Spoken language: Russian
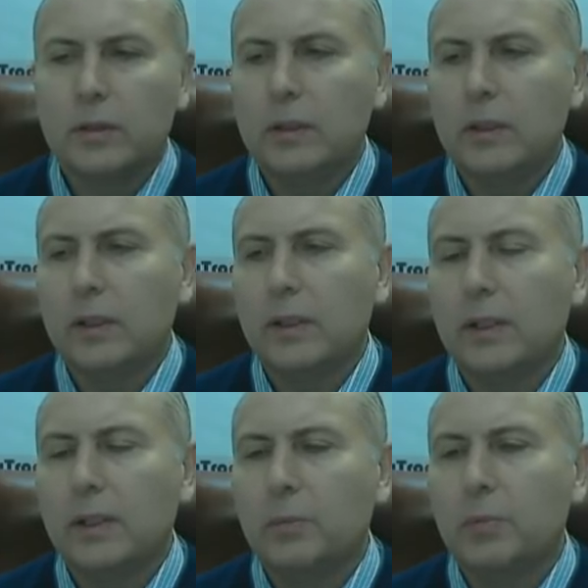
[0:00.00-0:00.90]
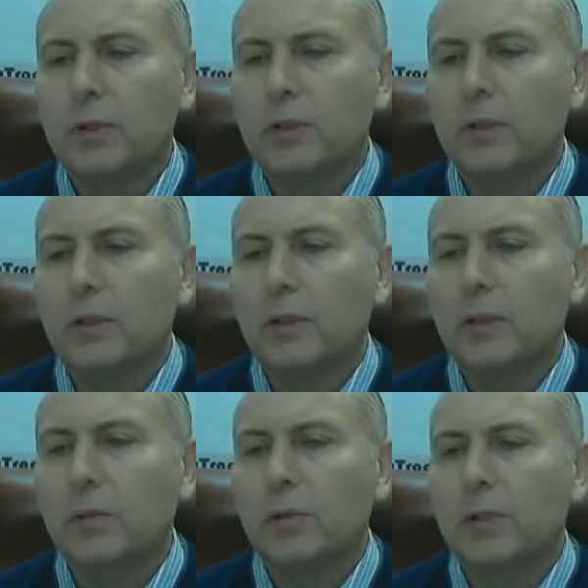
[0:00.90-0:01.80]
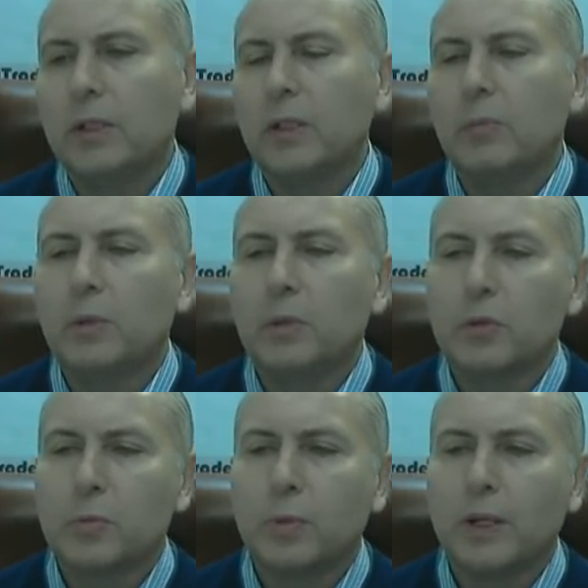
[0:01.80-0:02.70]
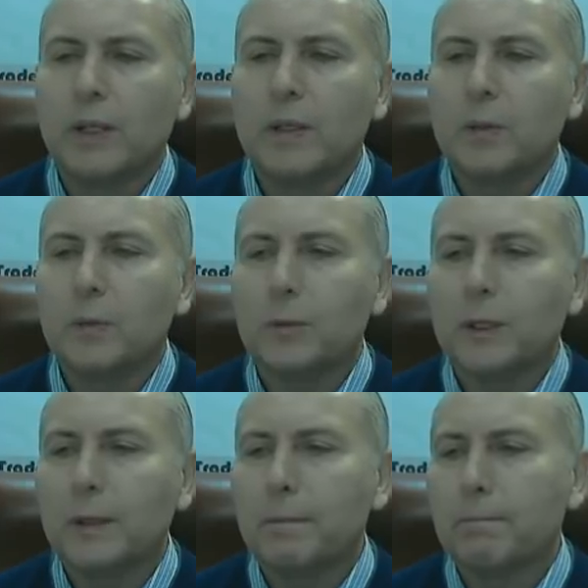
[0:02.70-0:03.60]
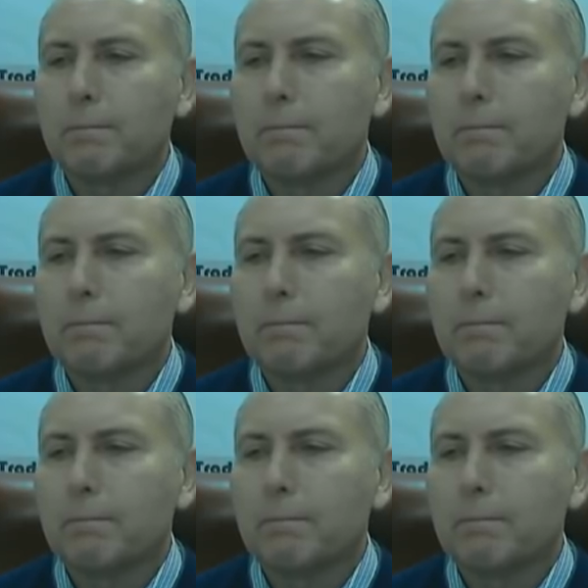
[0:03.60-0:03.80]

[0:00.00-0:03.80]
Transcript: И Ripple легкий плюс по дню. Да?